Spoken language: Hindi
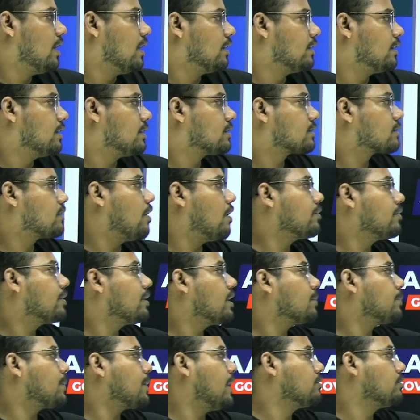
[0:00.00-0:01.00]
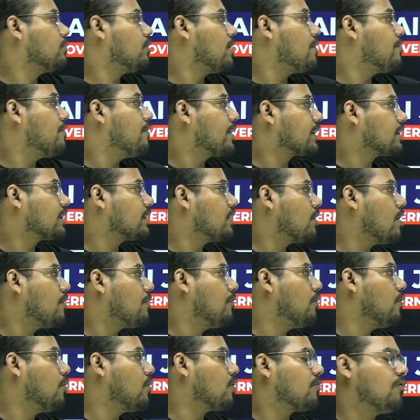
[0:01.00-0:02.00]
डिस्काउंटेड प्राइस होगा वो कितना होगा
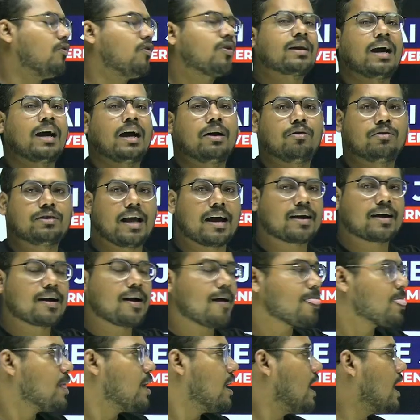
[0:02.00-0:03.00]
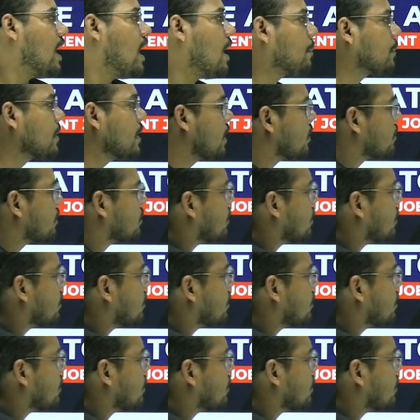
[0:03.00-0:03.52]
फोर फोर नाइन हो जाएगा आप क्या कर